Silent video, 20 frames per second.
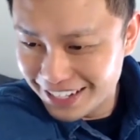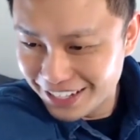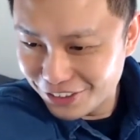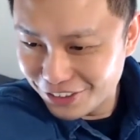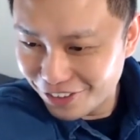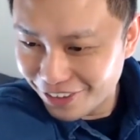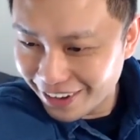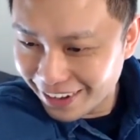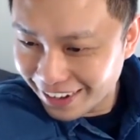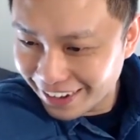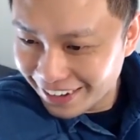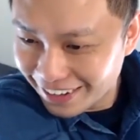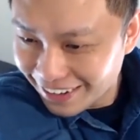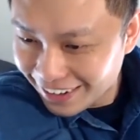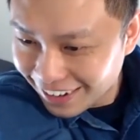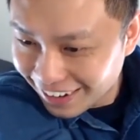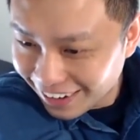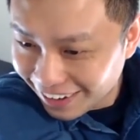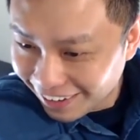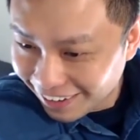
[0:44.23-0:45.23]
对，
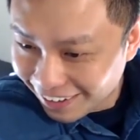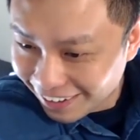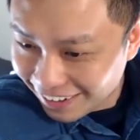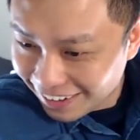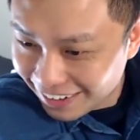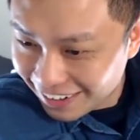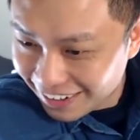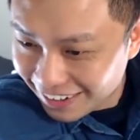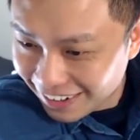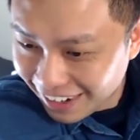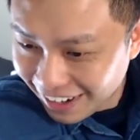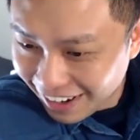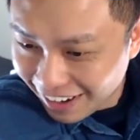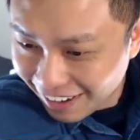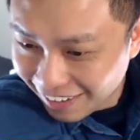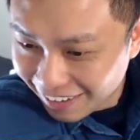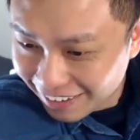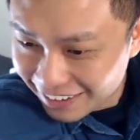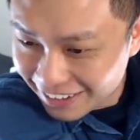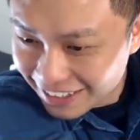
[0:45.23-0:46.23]
好，
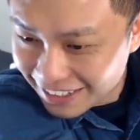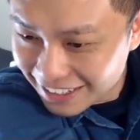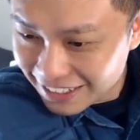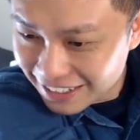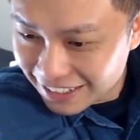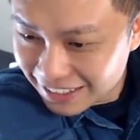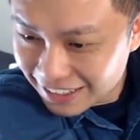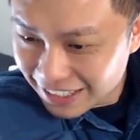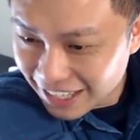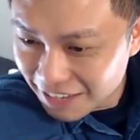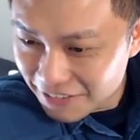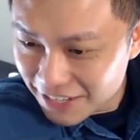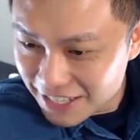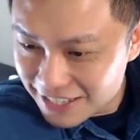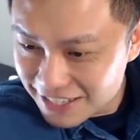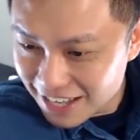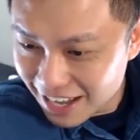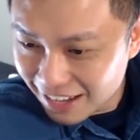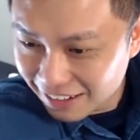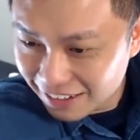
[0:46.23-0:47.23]
好，那个 Kevin
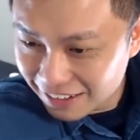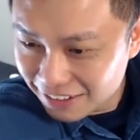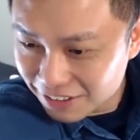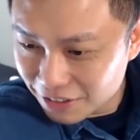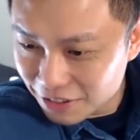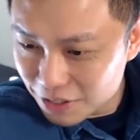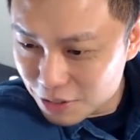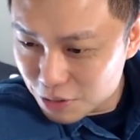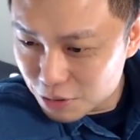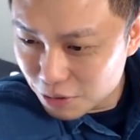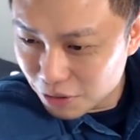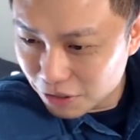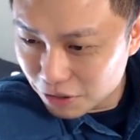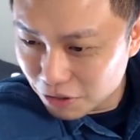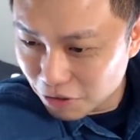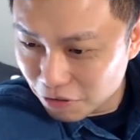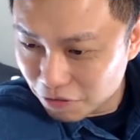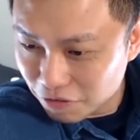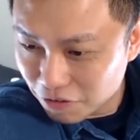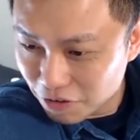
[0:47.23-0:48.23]
上有人说
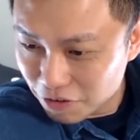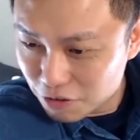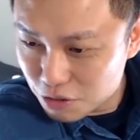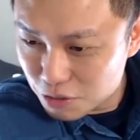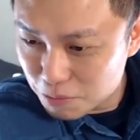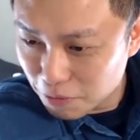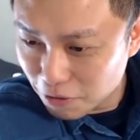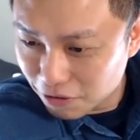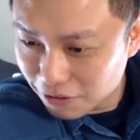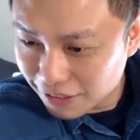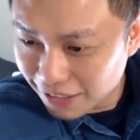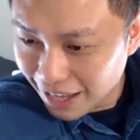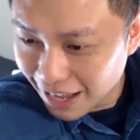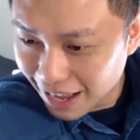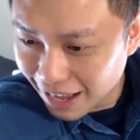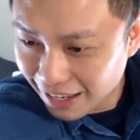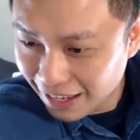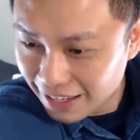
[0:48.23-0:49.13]
永丰 Sport 卡，